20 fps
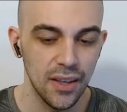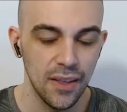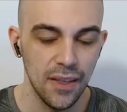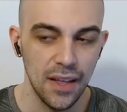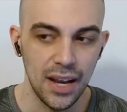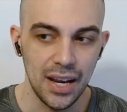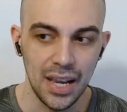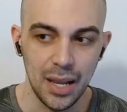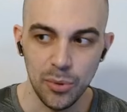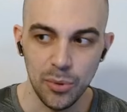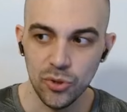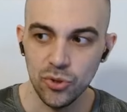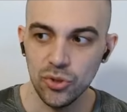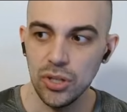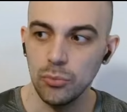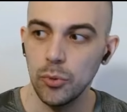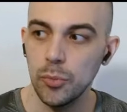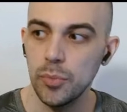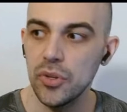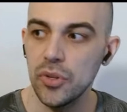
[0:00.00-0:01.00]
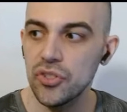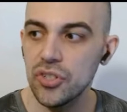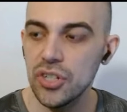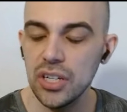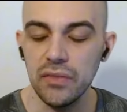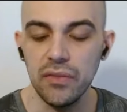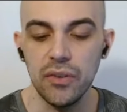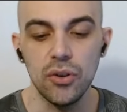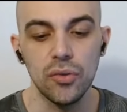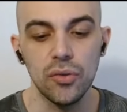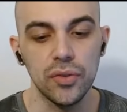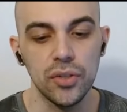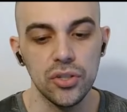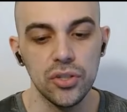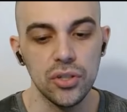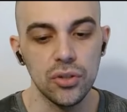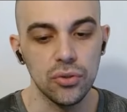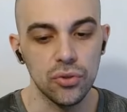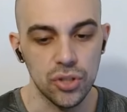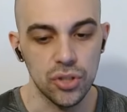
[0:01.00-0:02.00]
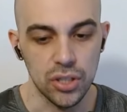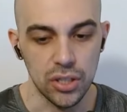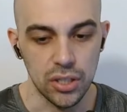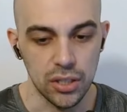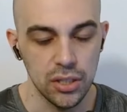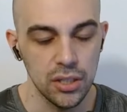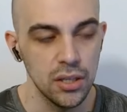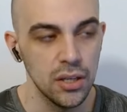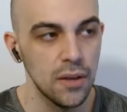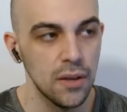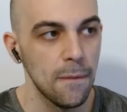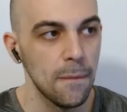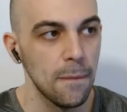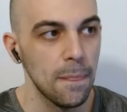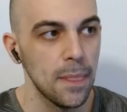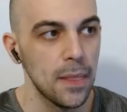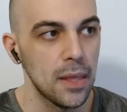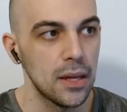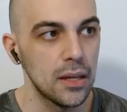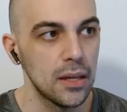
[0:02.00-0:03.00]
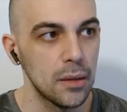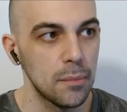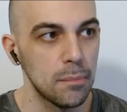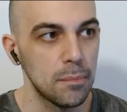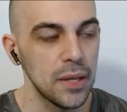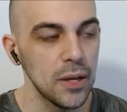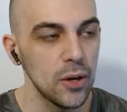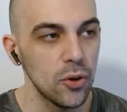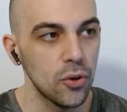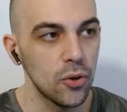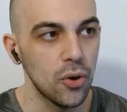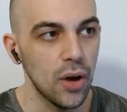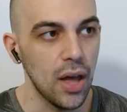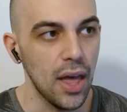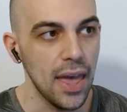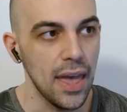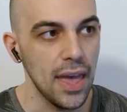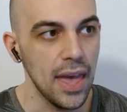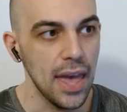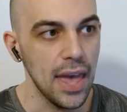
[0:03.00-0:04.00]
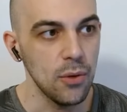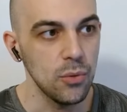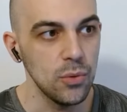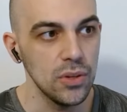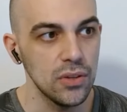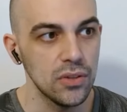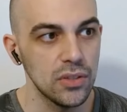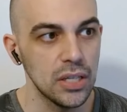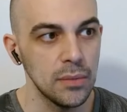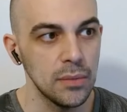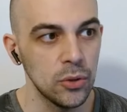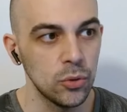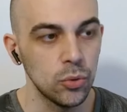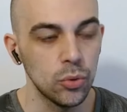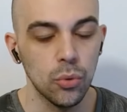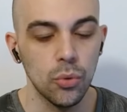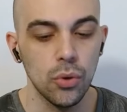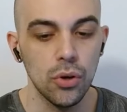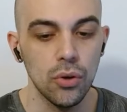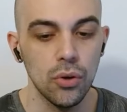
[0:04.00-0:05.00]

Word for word: La persona può piacere a livello fisico, sì, però è, è un insieme di tutto quello